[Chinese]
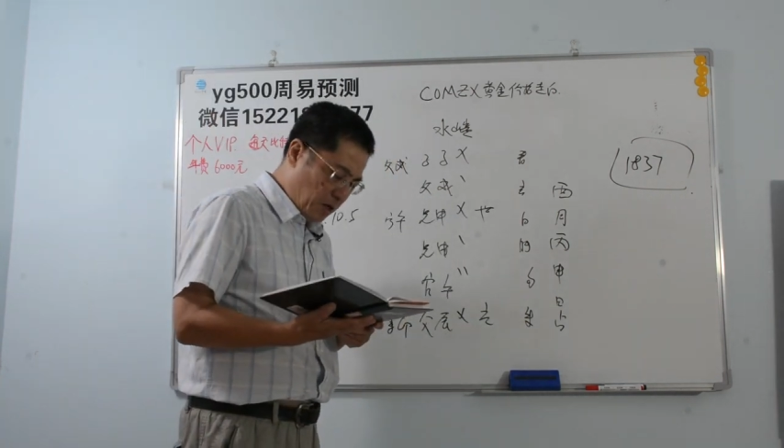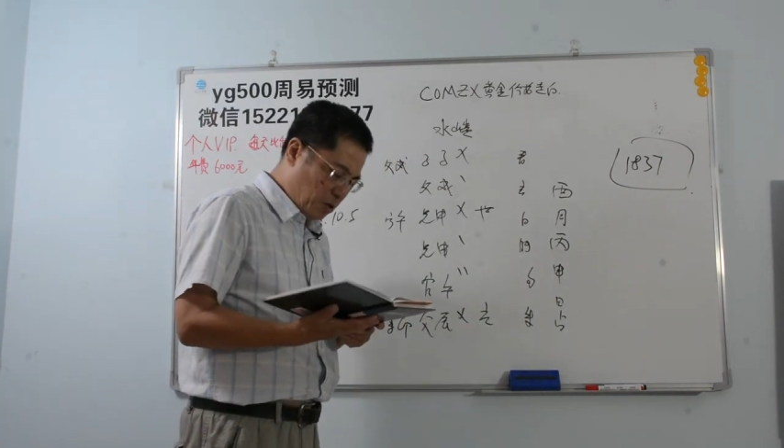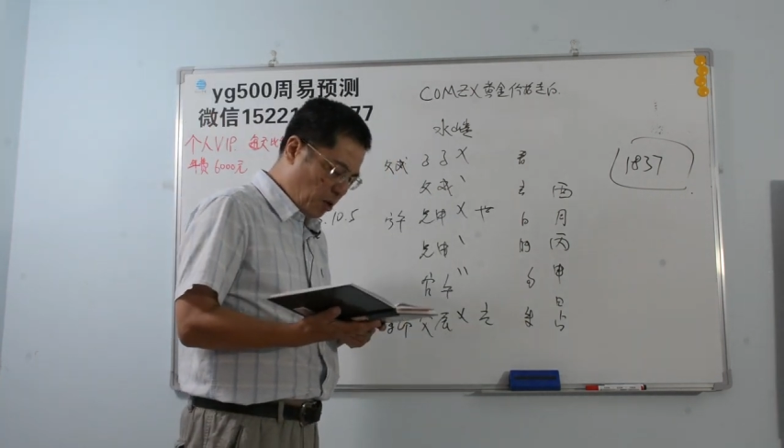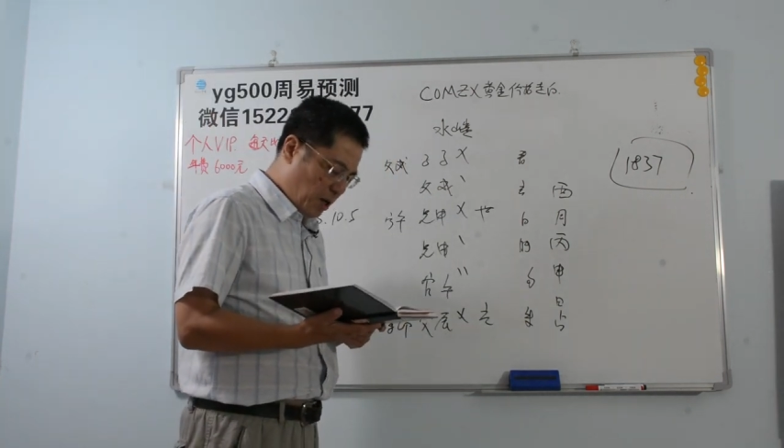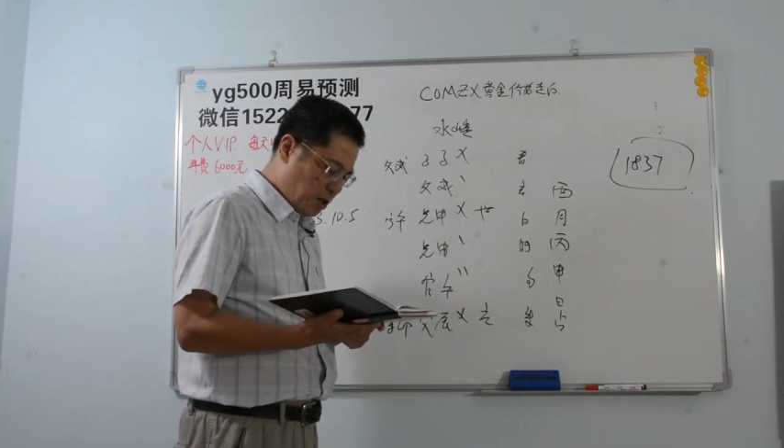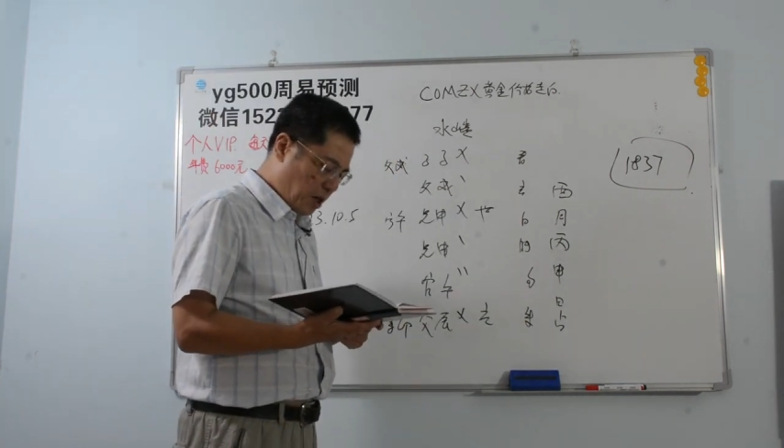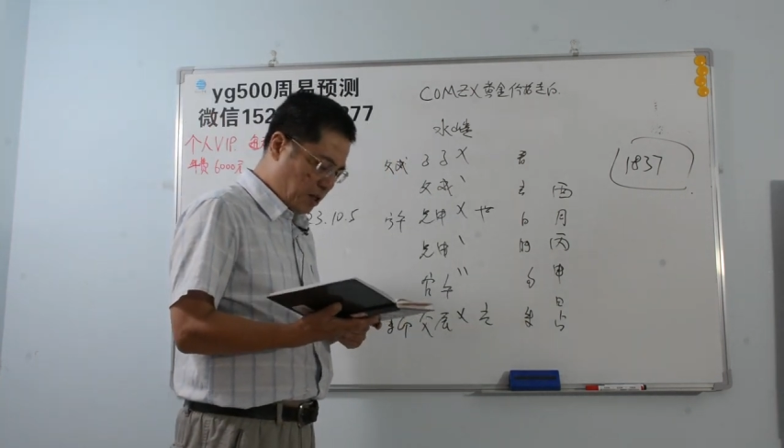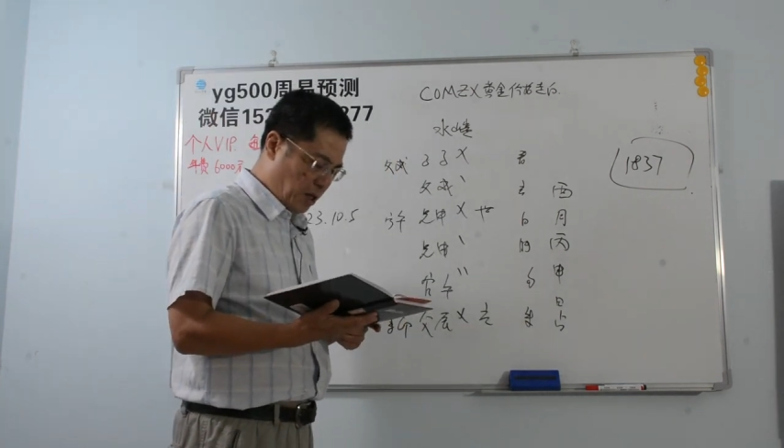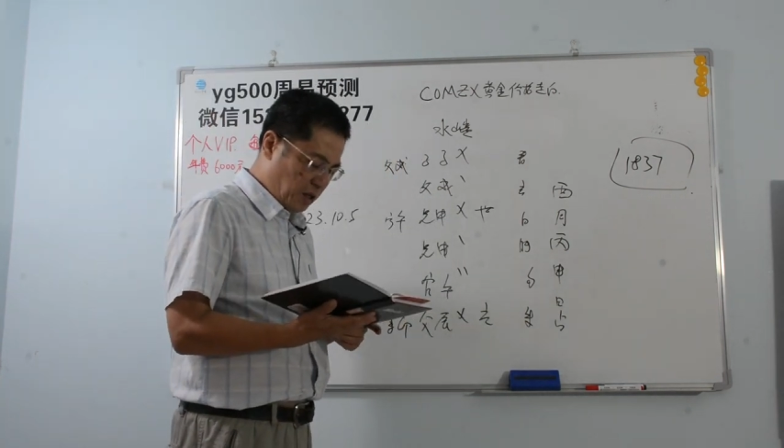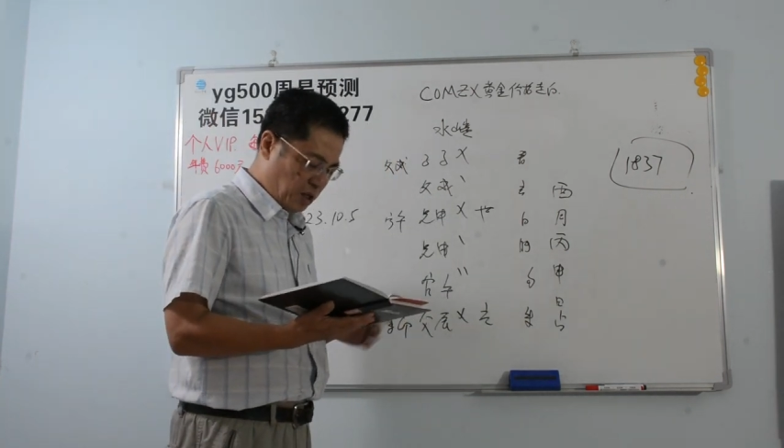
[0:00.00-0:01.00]
庄家
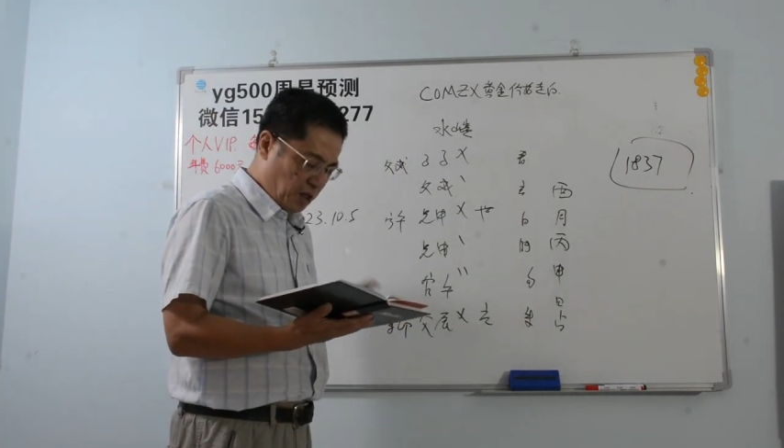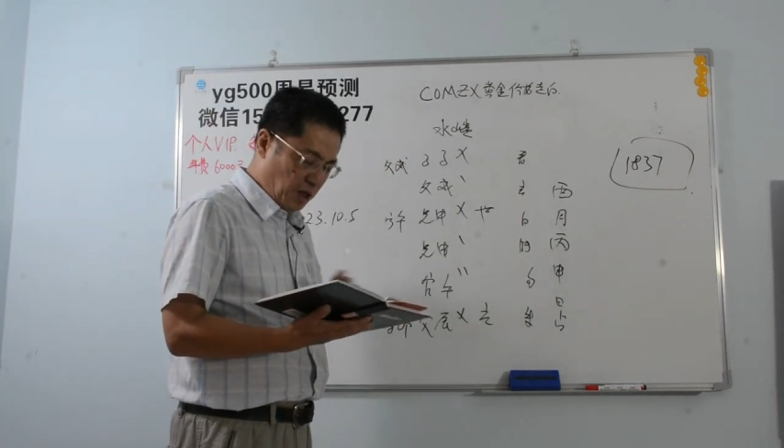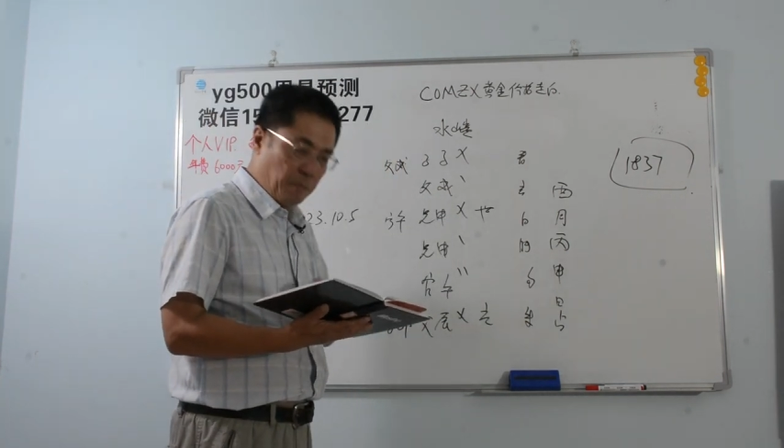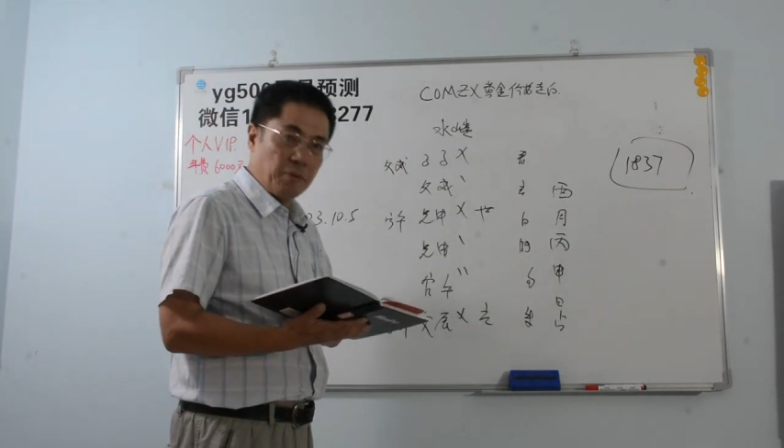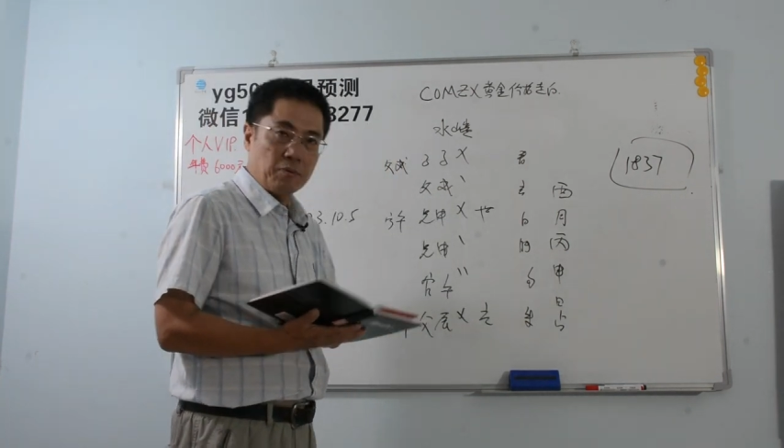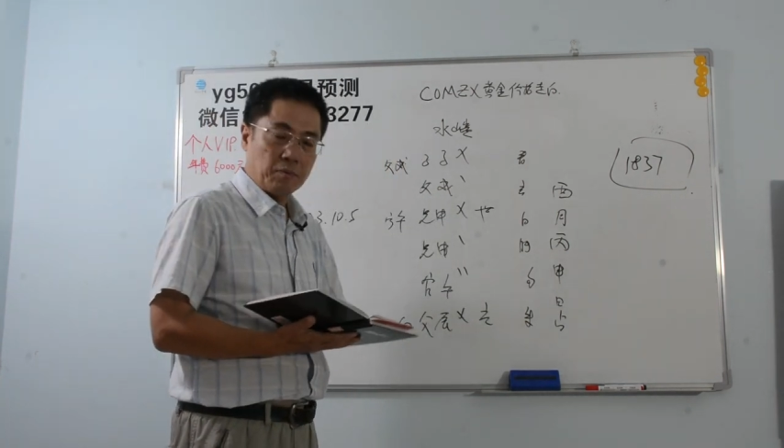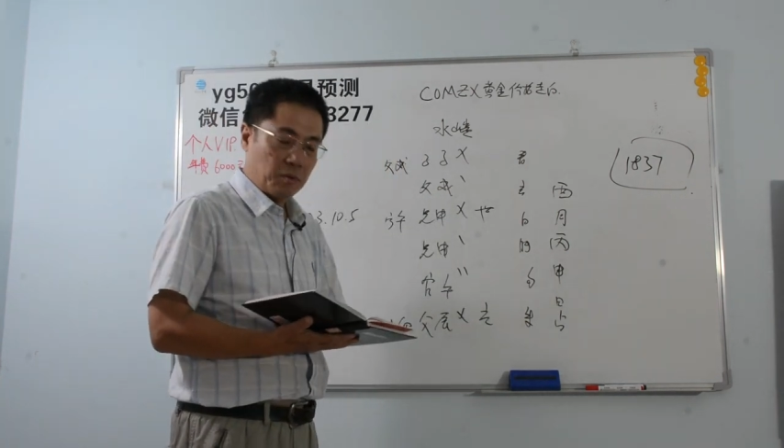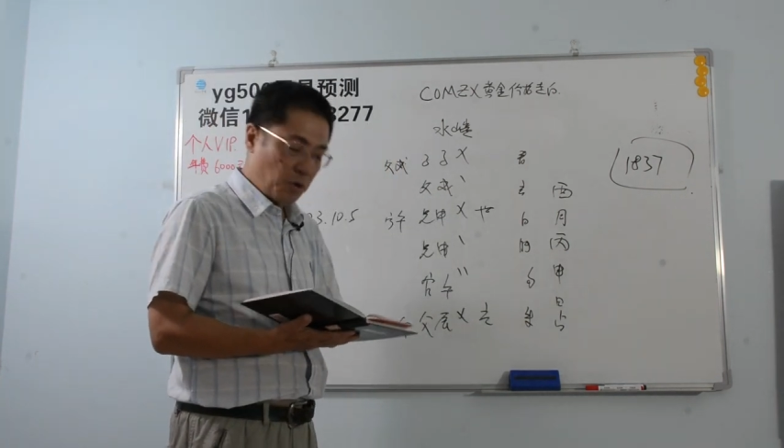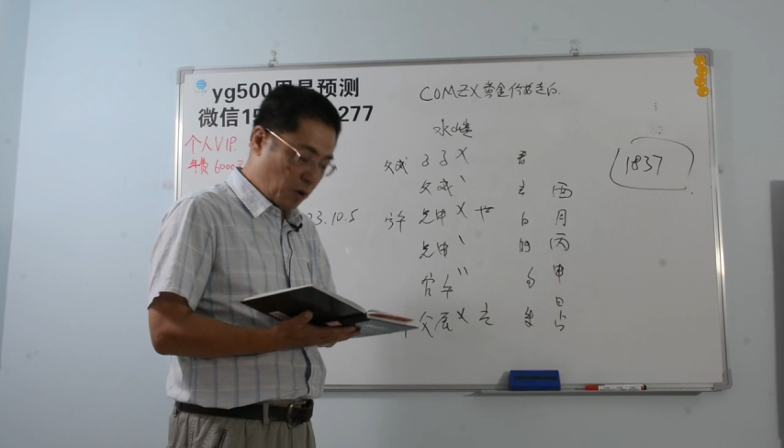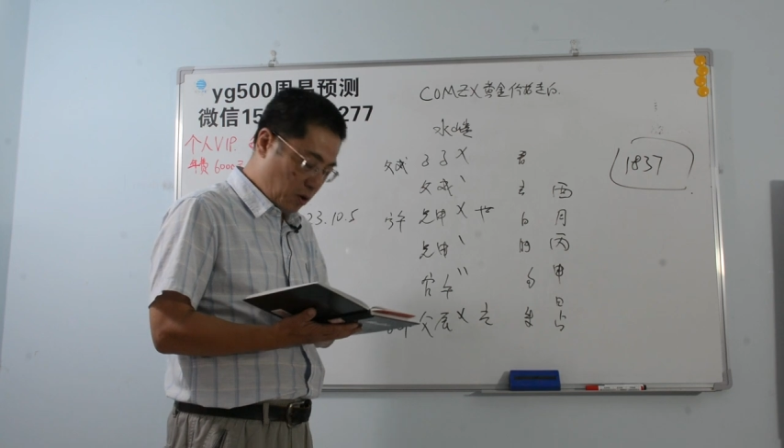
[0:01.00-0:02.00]
将进一步
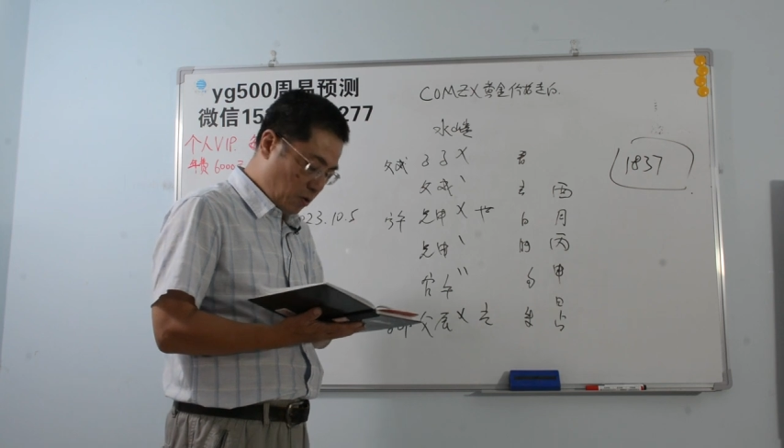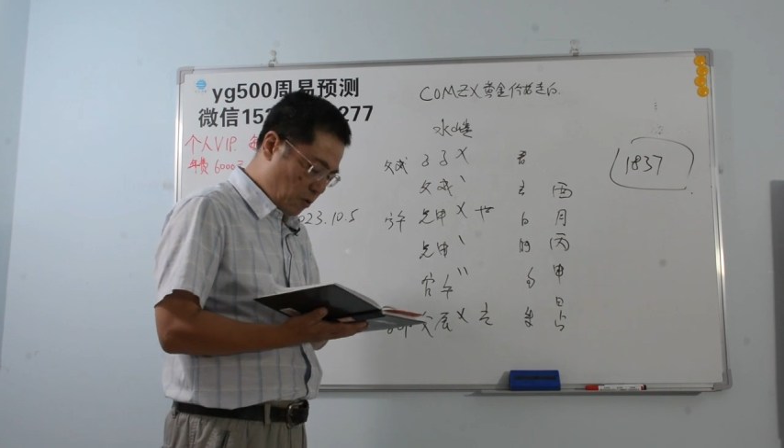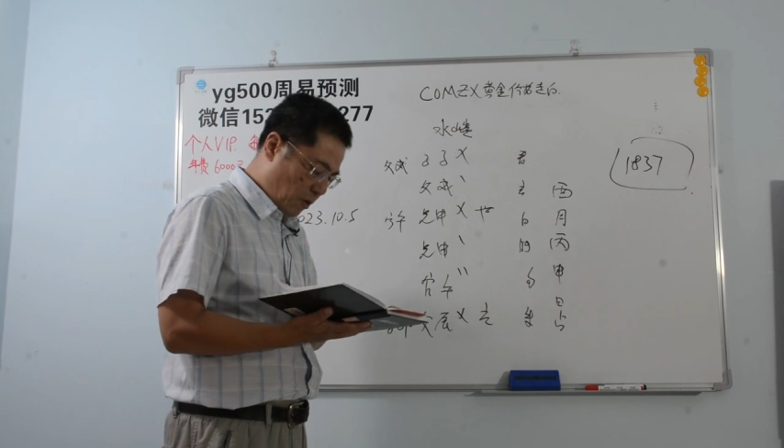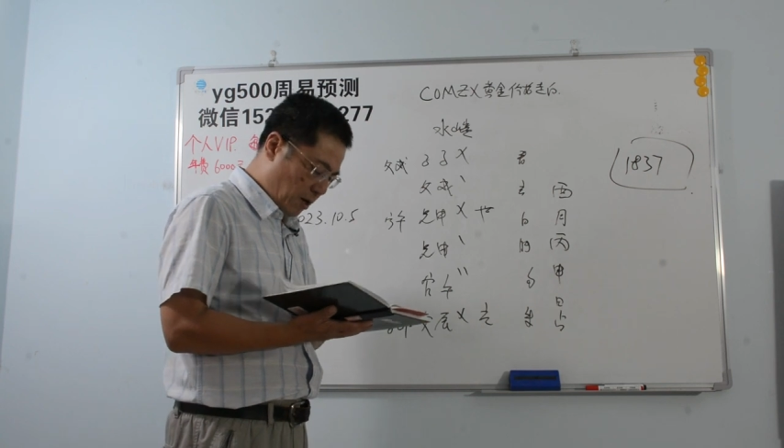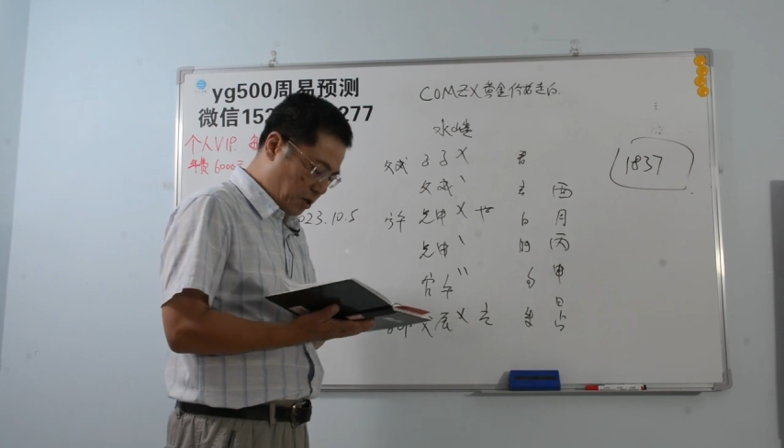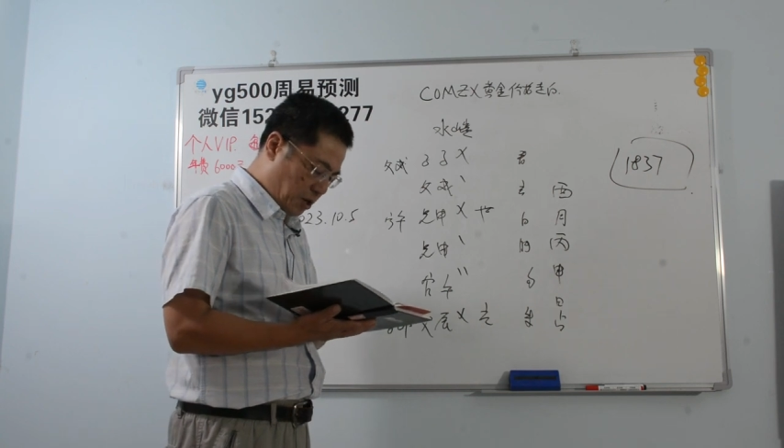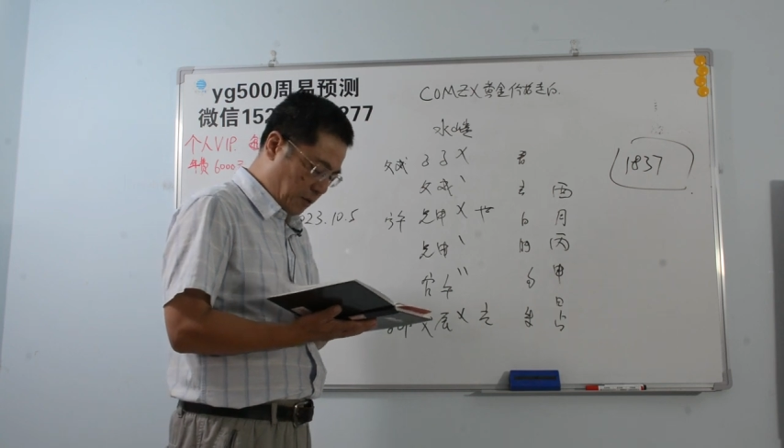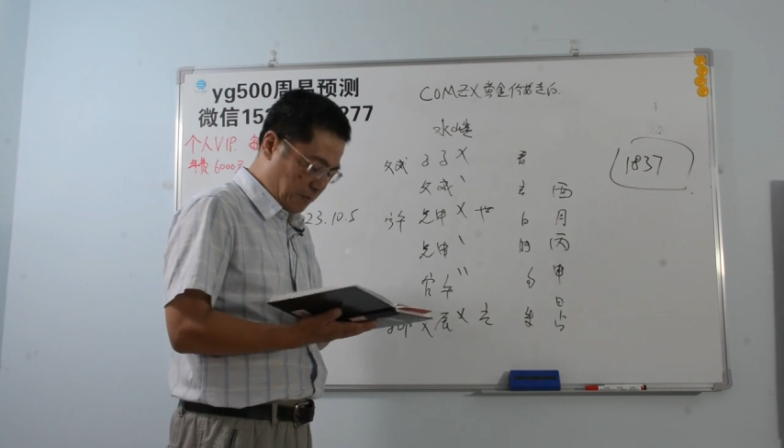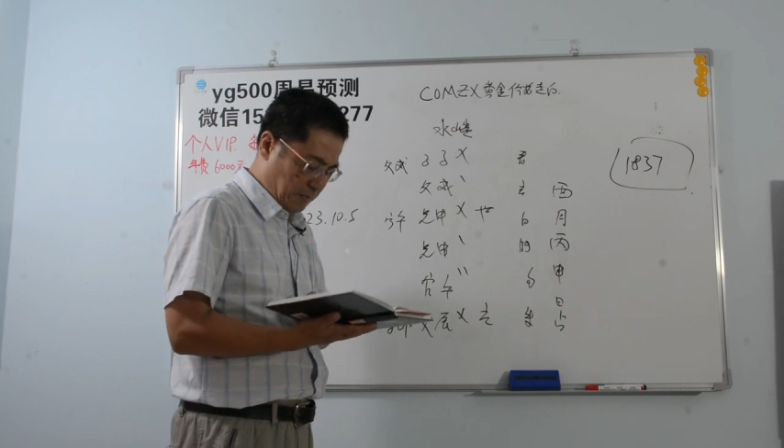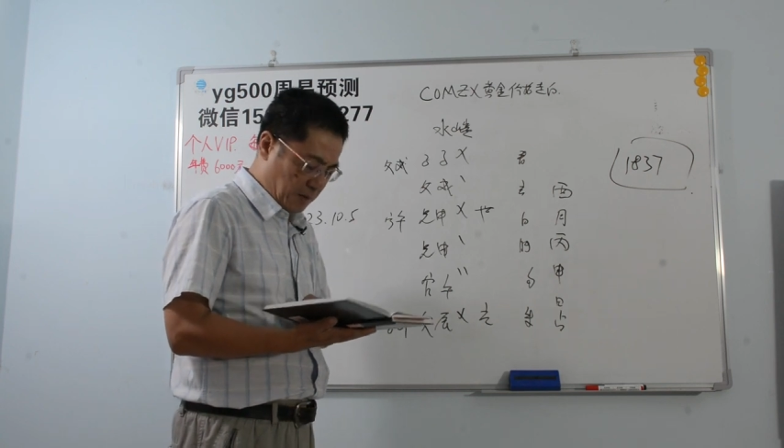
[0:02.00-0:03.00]
做空黄金，